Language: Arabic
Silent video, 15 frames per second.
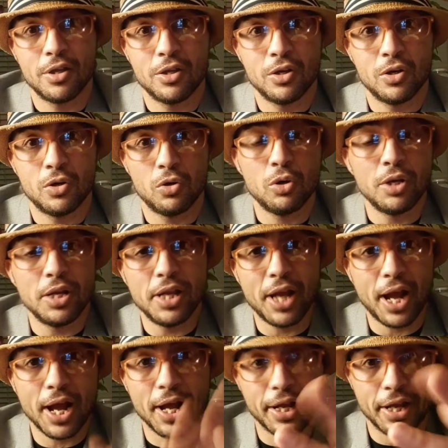قول لي
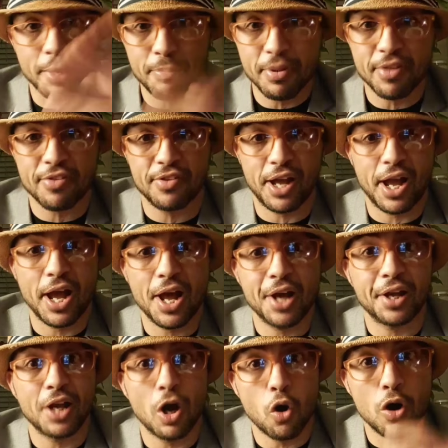حاجة بس حاجة
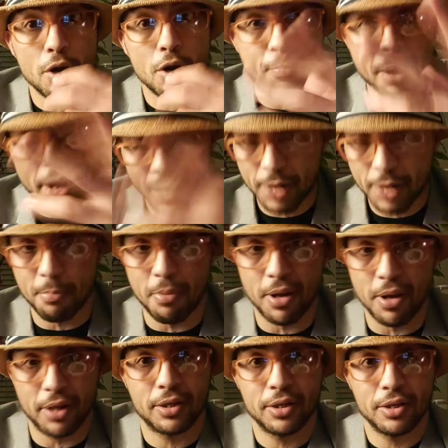قول بحبك
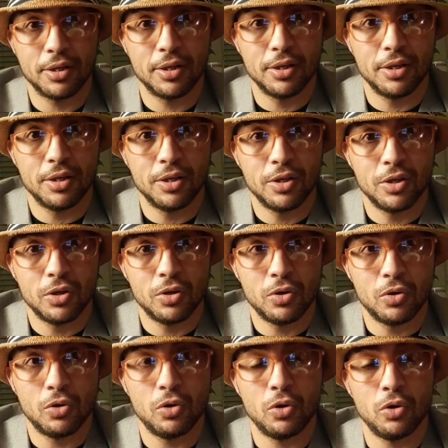قول
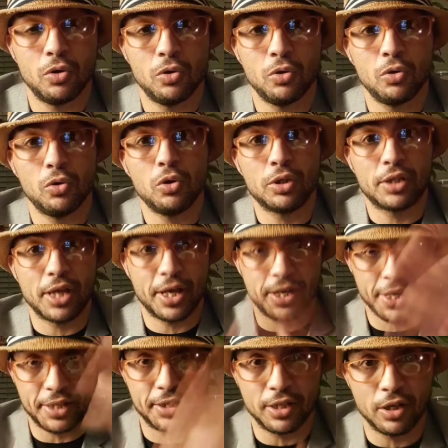كرهتك قول
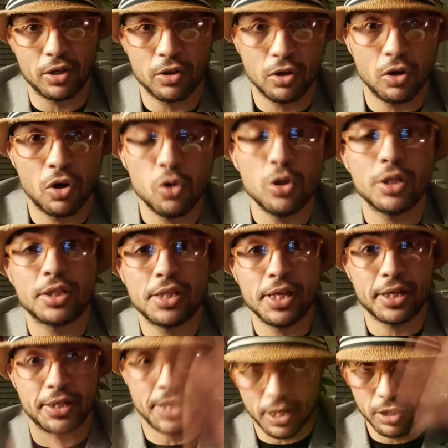كرهتك قول تنكنا